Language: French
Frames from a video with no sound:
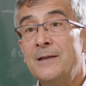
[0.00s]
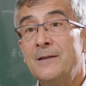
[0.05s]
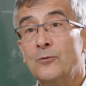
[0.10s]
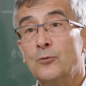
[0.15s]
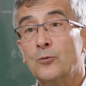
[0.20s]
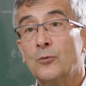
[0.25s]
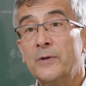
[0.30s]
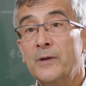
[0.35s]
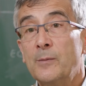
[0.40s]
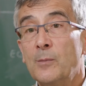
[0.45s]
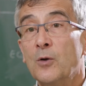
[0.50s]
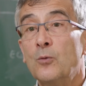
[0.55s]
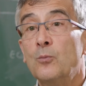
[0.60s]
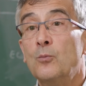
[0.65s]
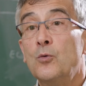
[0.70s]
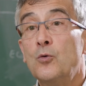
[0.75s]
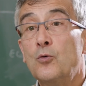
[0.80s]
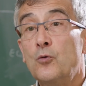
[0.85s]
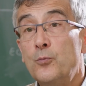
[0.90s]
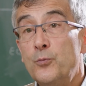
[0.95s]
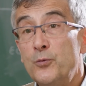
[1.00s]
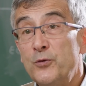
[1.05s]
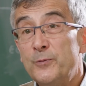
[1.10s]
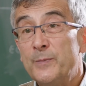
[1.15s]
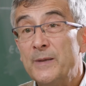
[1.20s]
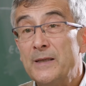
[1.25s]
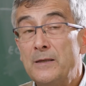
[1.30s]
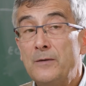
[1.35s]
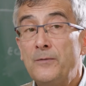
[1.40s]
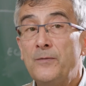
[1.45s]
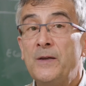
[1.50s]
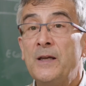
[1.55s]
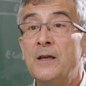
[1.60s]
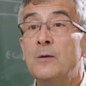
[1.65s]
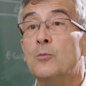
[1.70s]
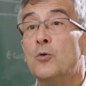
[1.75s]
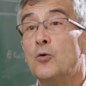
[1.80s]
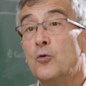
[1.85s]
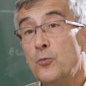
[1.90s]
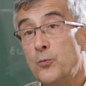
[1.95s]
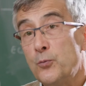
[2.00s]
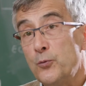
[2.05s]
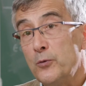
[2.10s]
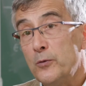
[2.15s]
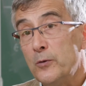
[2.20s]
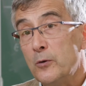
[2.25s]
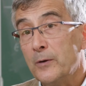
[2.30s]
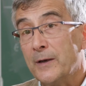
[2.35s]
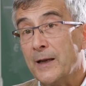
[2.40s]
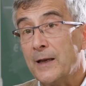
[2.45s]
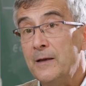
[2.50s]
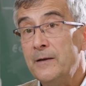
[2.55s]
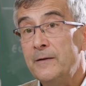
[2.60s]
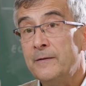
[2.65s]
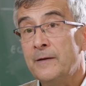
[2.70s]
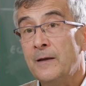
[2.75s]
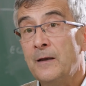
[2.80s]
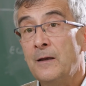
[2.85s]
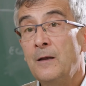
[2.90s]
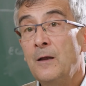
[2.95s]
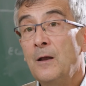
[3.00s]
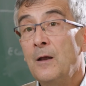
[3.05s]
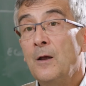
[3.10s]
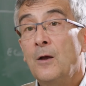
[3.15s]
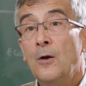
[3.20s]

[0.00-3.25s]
qui sont des bandes beaucoup plus spécifiques, beaucoup plus localisées,